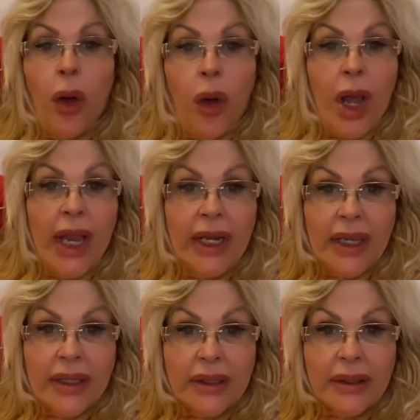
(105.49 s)

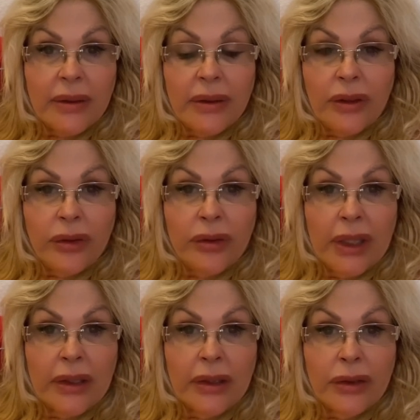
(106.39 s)
Olha,
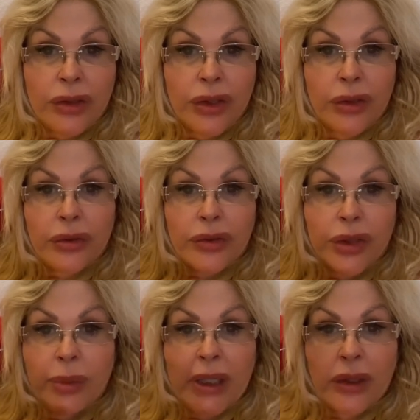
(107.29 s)
da, de,
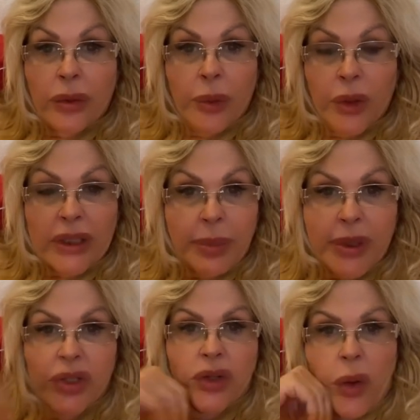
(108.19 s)
de mim com uma outra
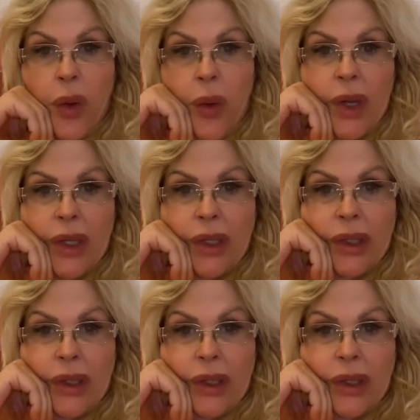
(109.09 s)
pessoa.